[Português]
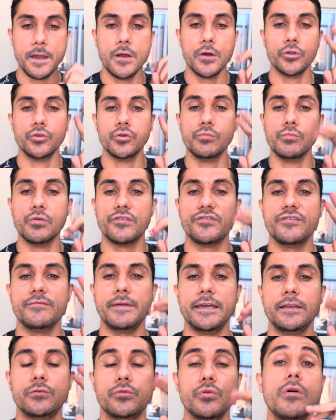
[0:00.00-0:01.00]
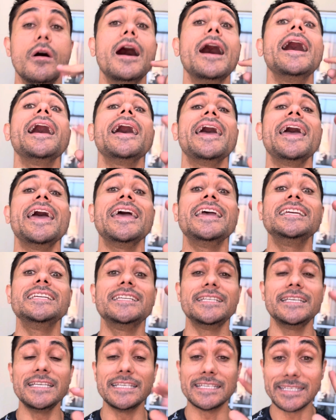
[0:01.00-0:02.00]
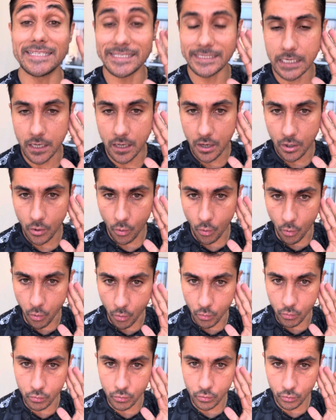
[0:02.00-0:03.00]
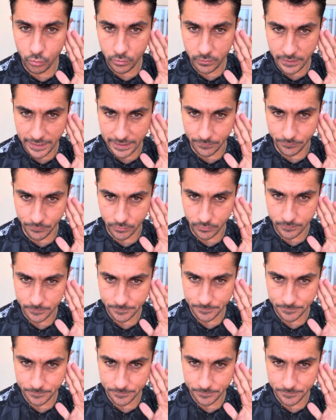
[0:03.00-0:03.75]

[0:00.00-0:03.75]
do movimento RX com o tempo.